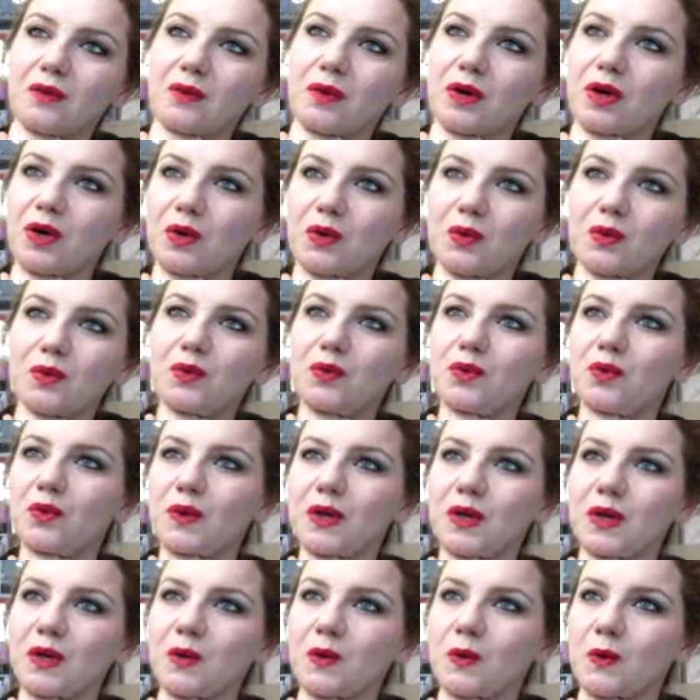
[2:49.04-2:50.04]
Qualcuno
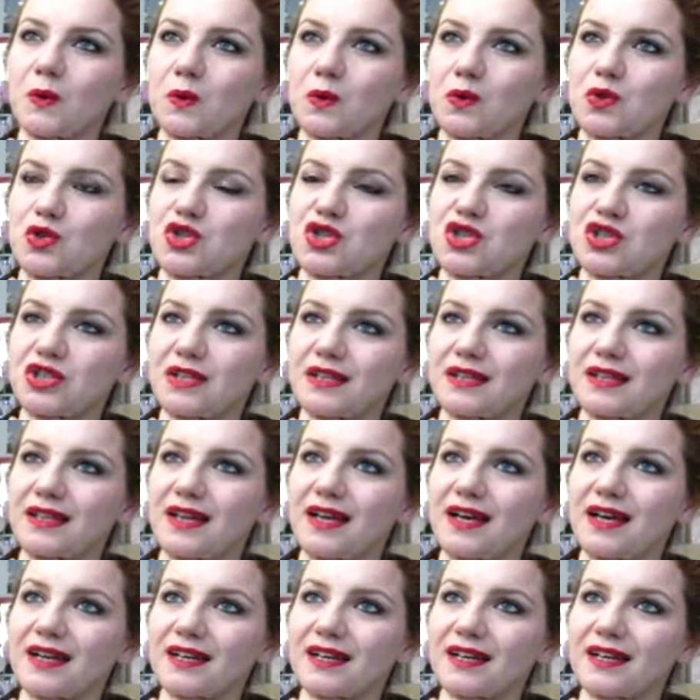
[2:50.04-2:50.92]
che conosce le